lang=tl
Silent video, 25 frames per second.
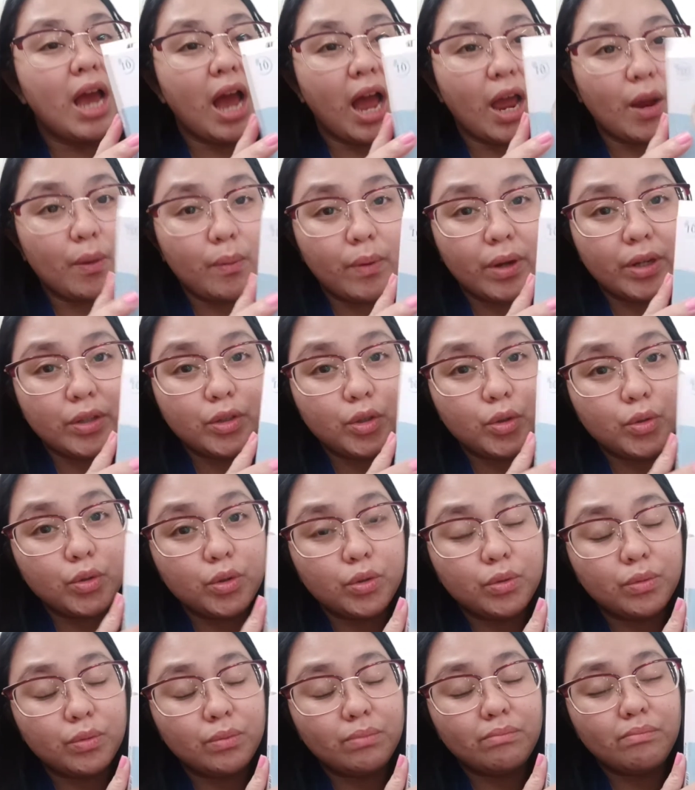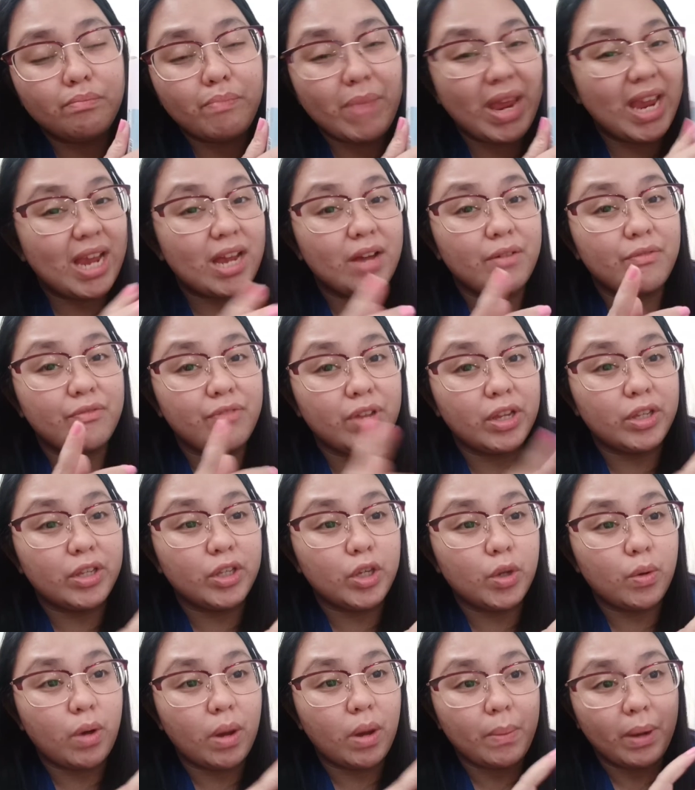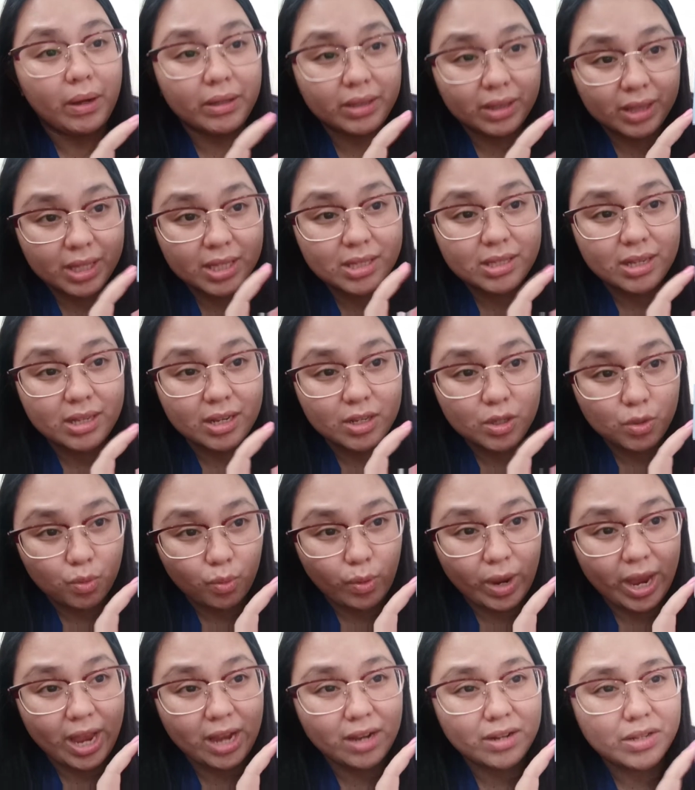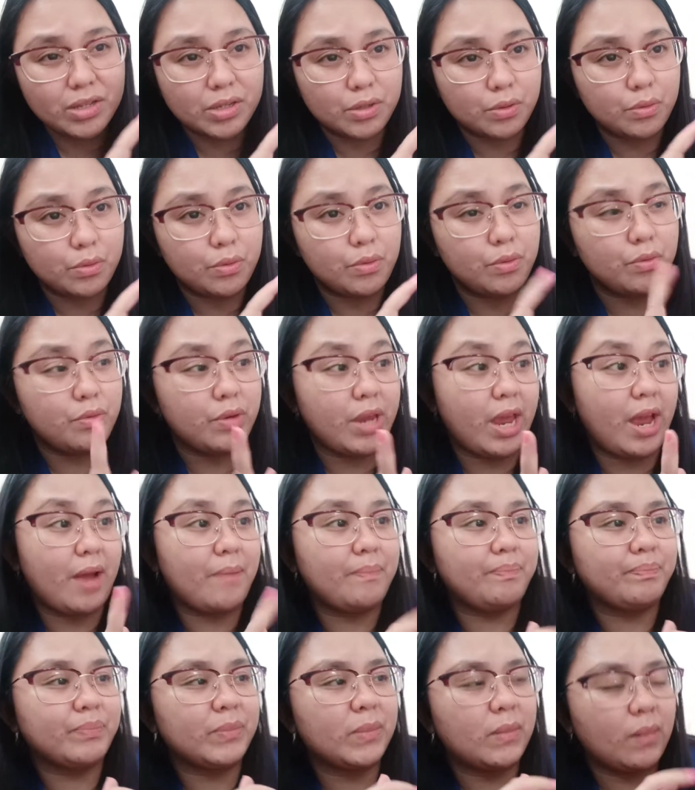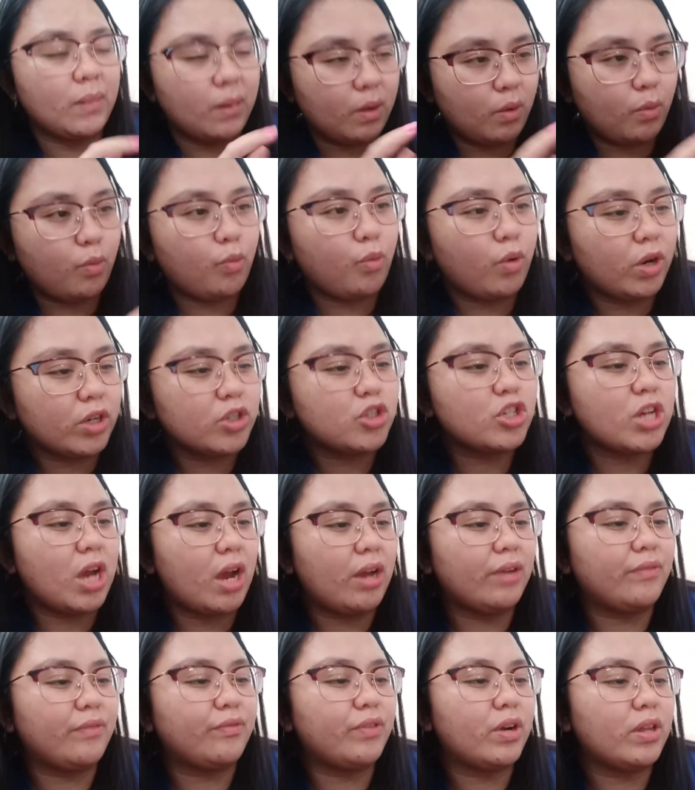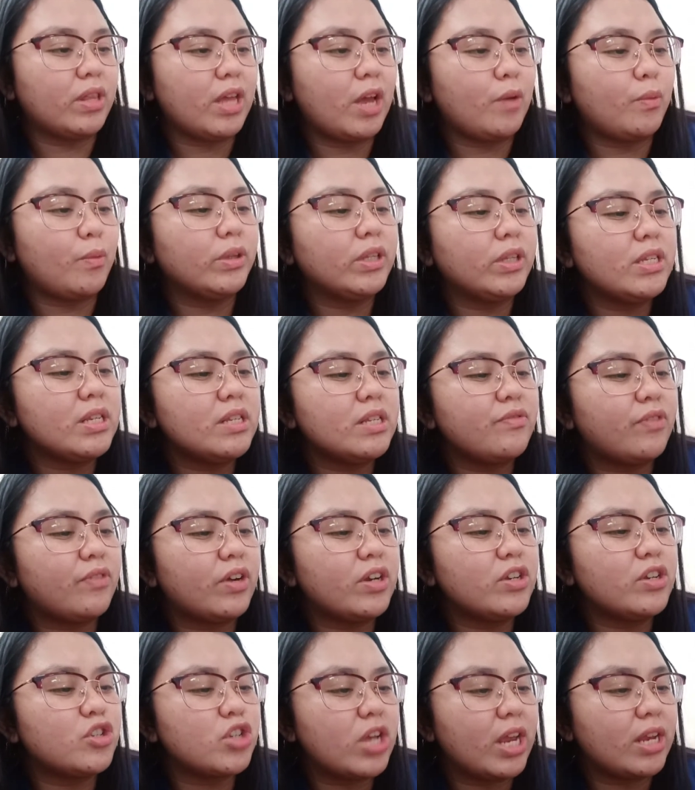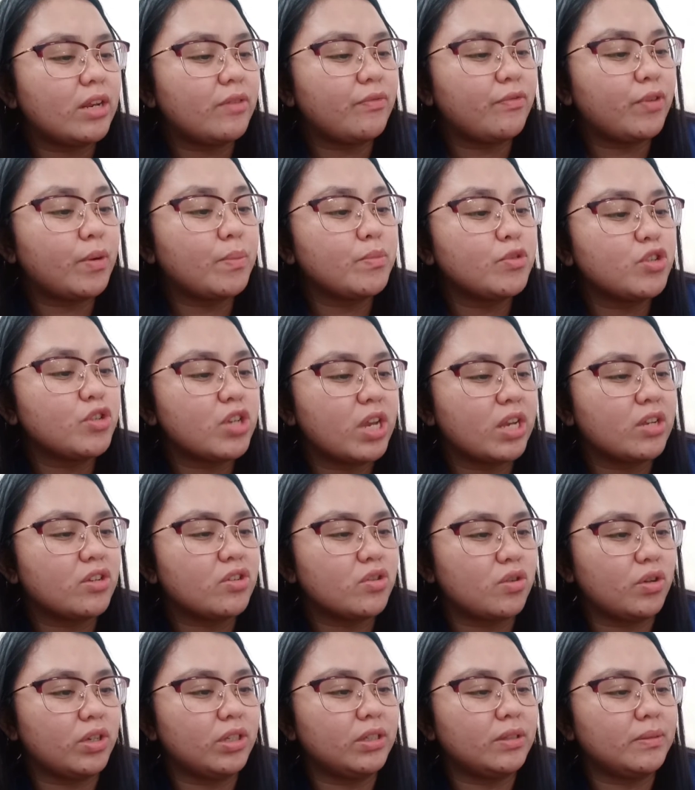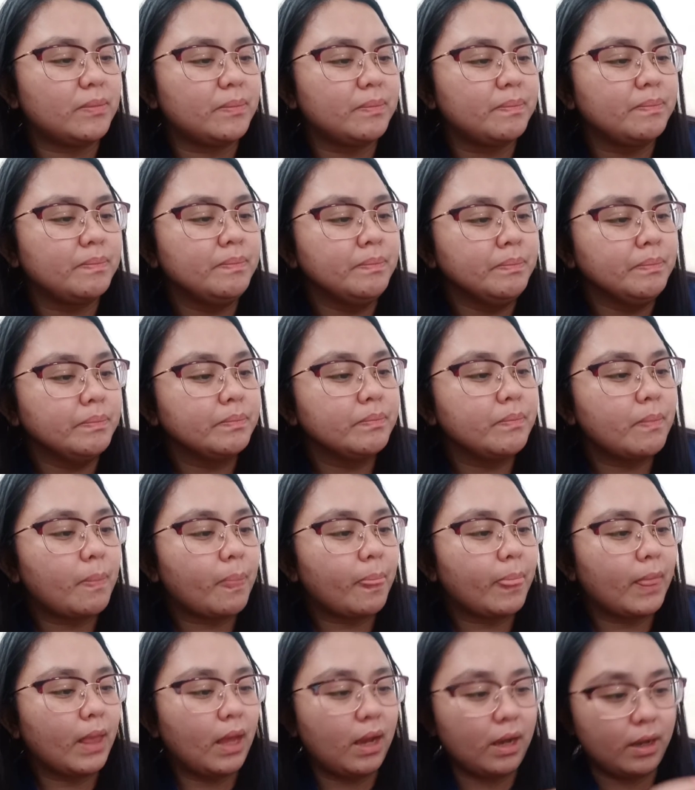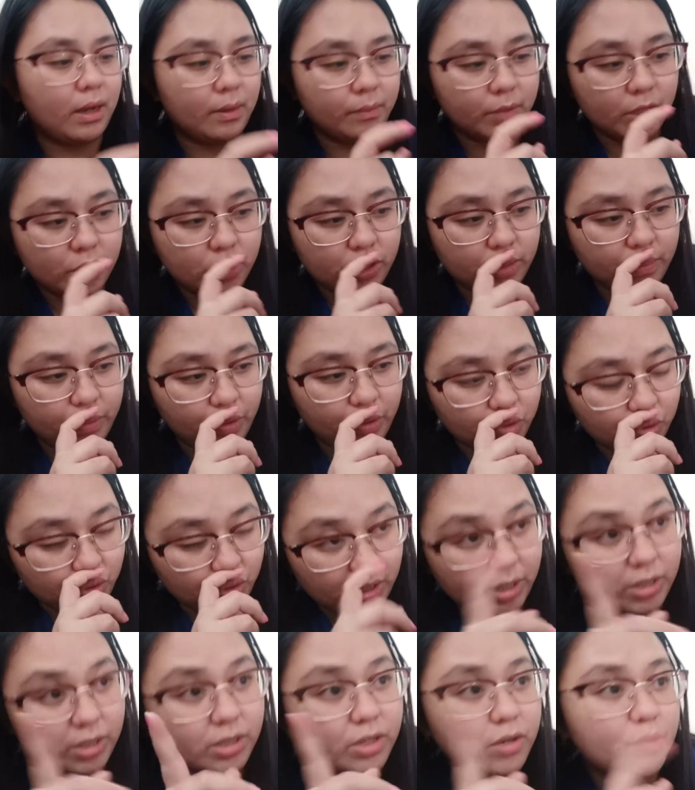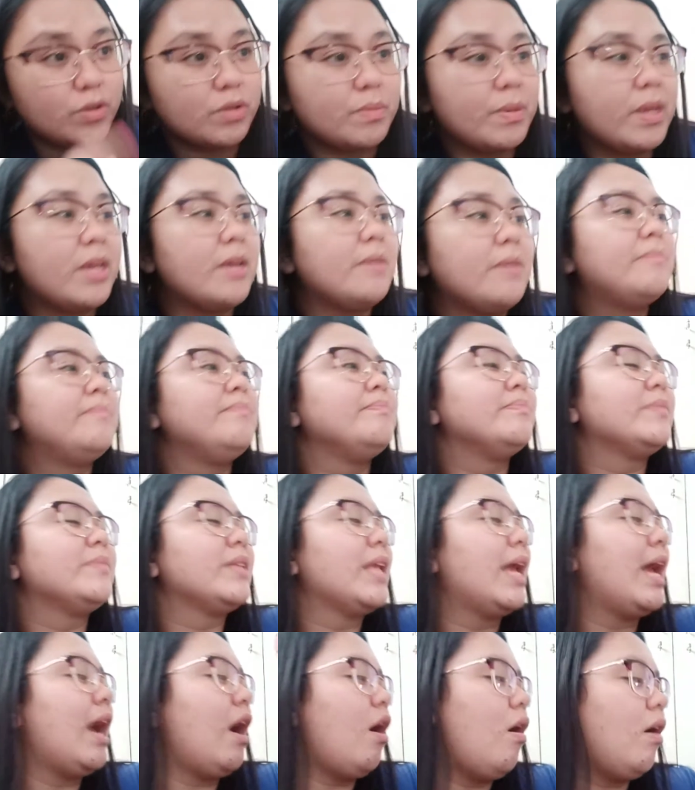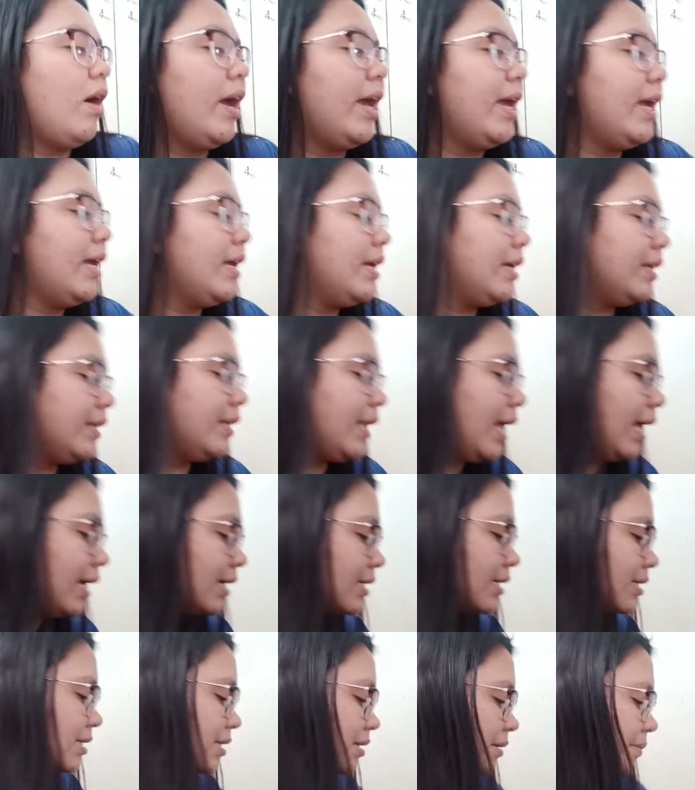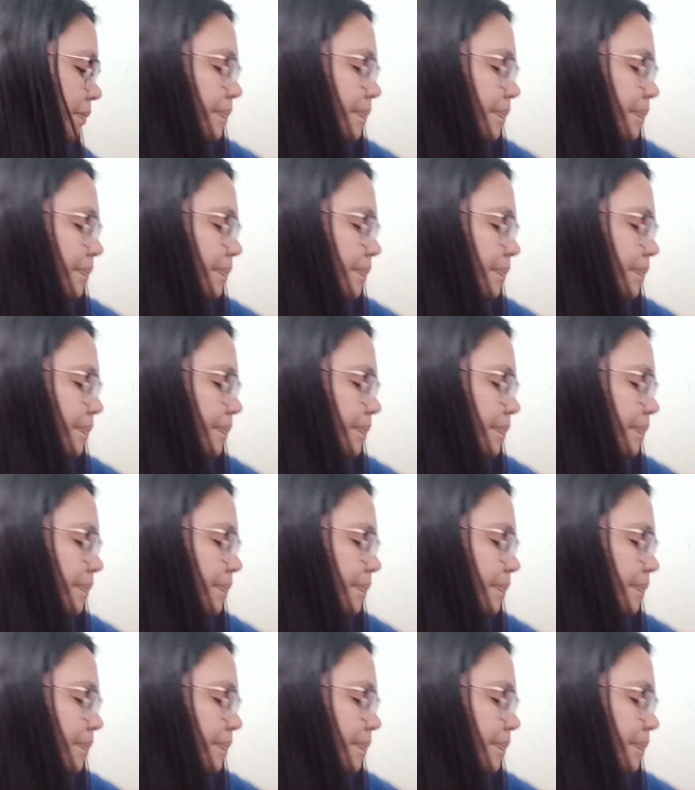I want to make a video about this as well. So, yeah, watch out for that one. This is for Jen, from Jenson um, Distribution. Excuse me. Okay, next.